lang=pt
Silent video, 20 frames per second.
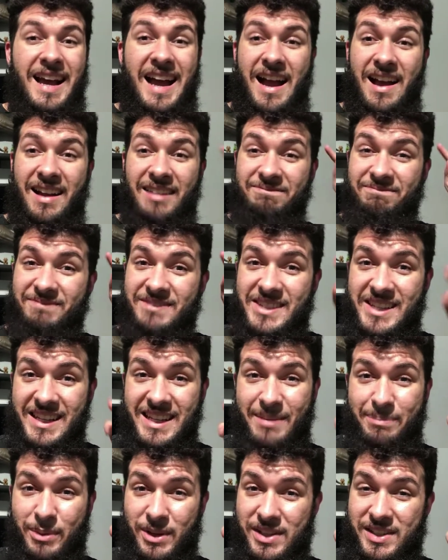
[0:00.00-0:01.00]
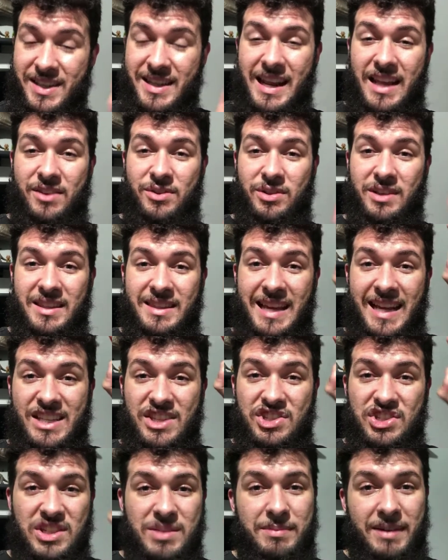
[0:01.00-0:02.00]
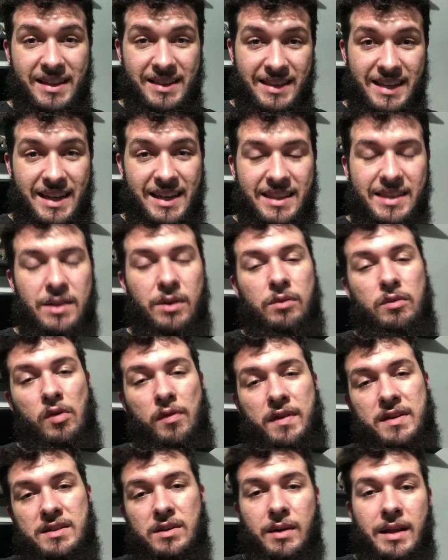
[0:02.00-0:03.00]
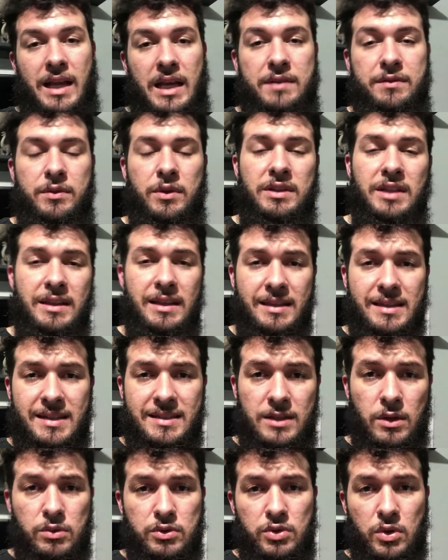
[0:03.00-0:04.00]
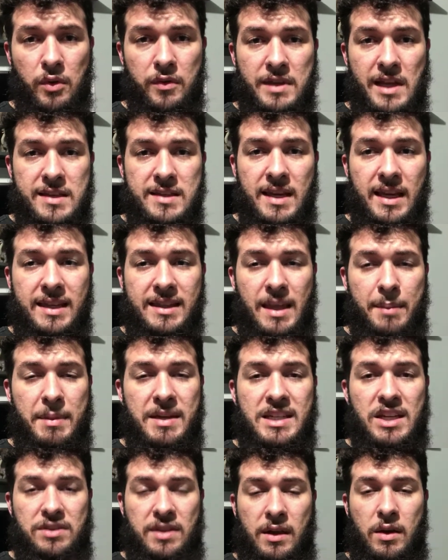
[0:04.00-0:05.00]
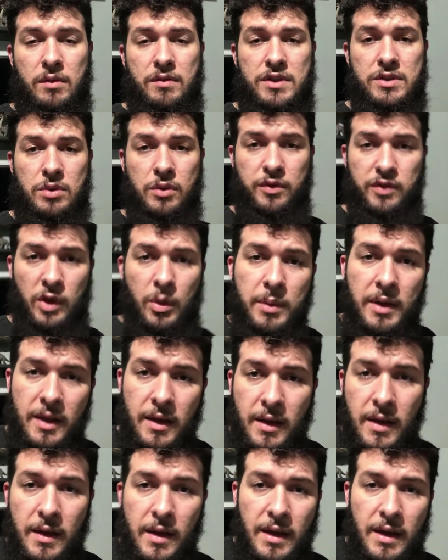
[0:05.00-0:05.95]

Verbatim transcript: A cena pós-créditos que tá de matar, então vou fazer uma live, vou tentar trazer alguns convidados aí que também já tenham visto o filme,